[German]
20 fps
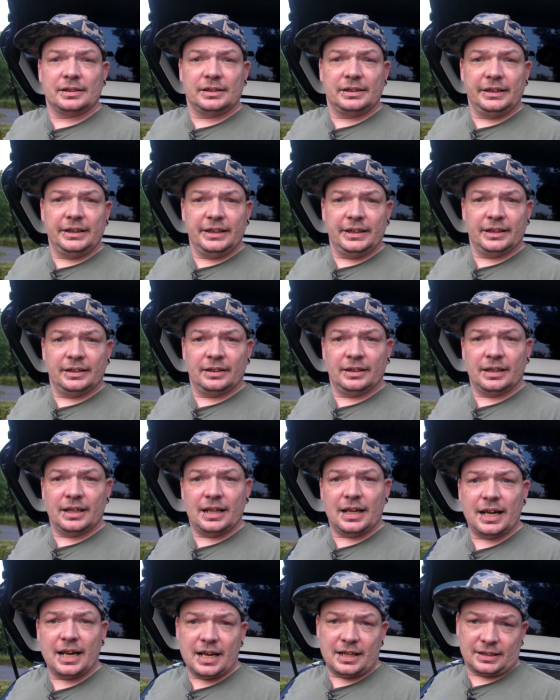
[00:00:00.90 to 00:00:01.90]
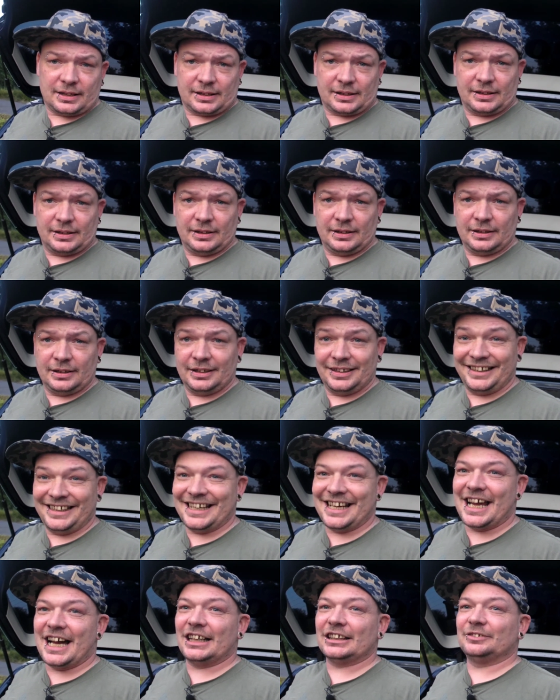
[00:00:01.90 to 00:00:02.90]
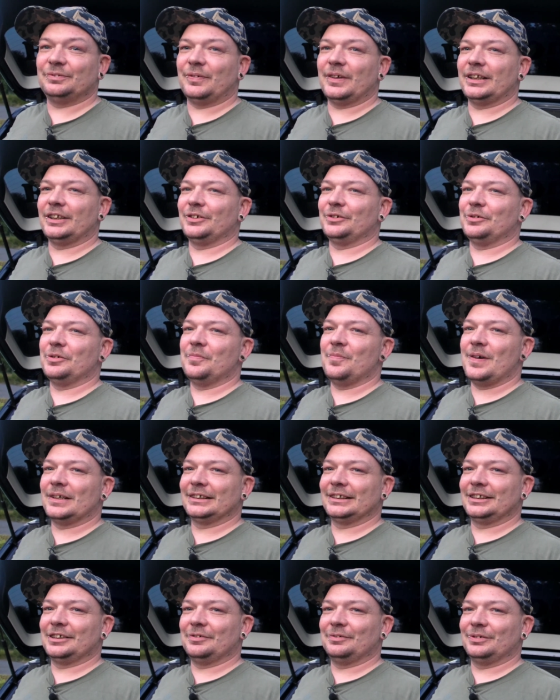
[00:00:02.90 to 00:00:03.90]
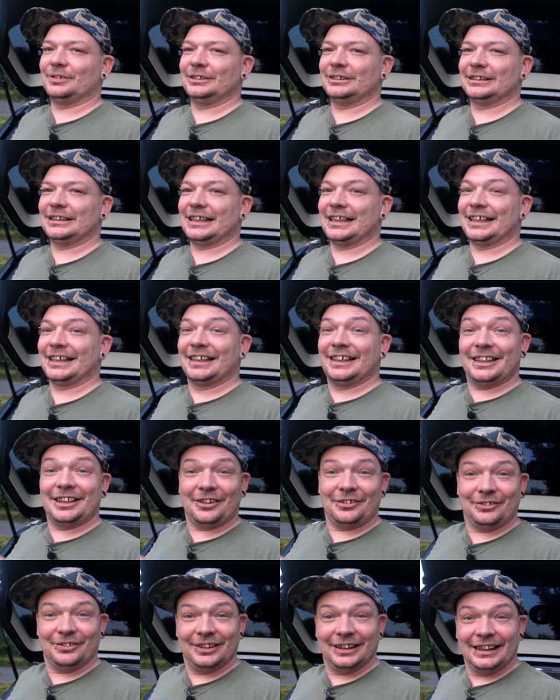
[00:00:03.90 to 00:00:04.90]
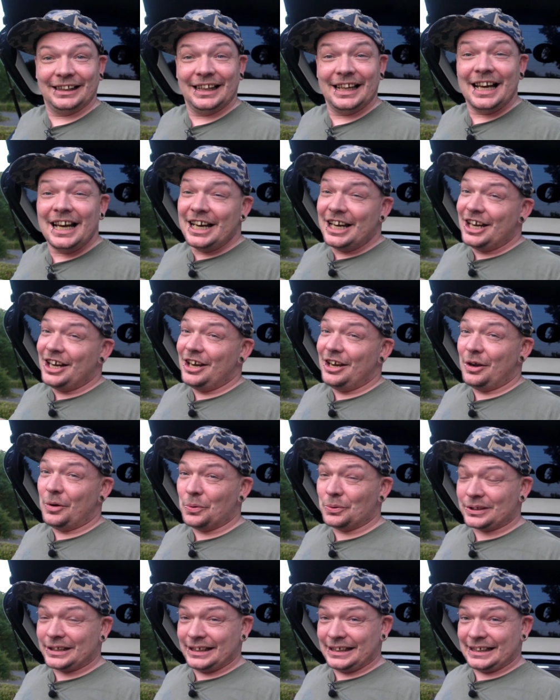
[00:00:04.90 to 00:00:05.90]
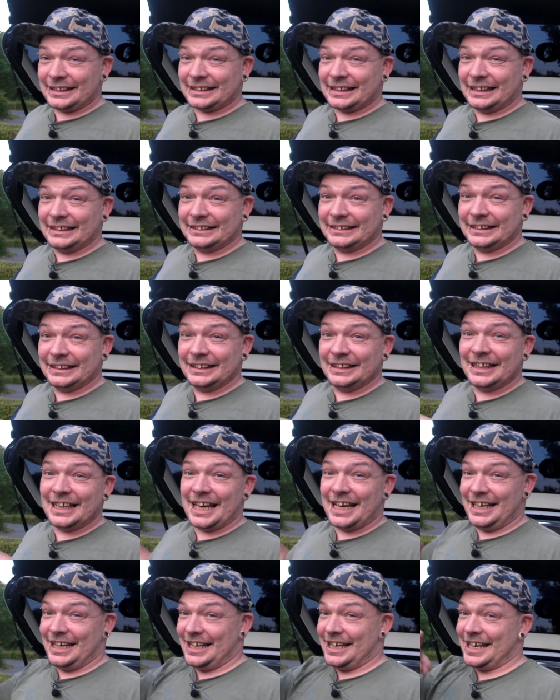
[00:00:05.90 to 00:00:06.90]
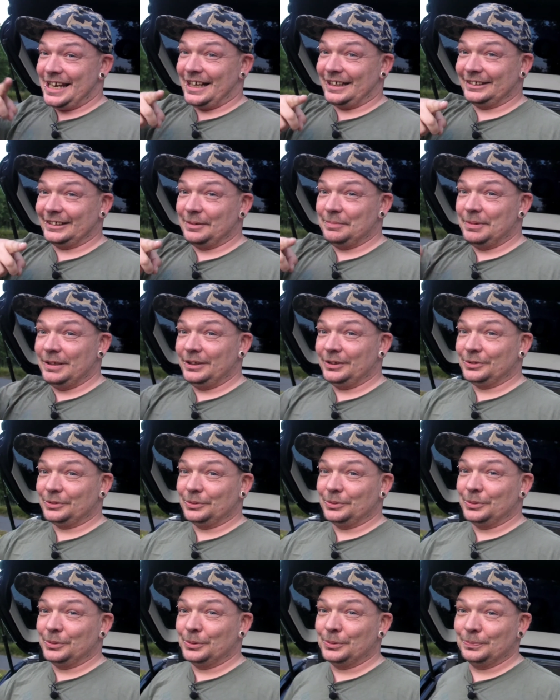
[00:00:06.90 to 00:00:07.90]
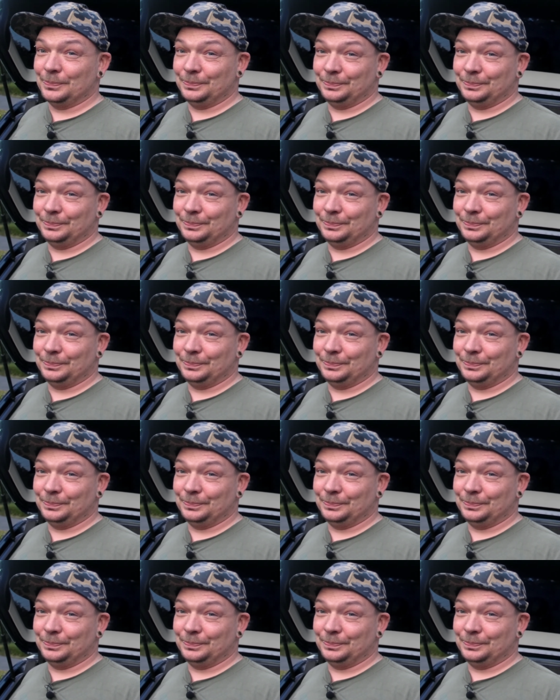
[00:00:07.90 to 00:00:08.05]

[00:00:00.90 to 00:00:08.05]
die erste Nachtwanderung wartet auf uns. Genau. Los geht das Ganze nach dem Intro.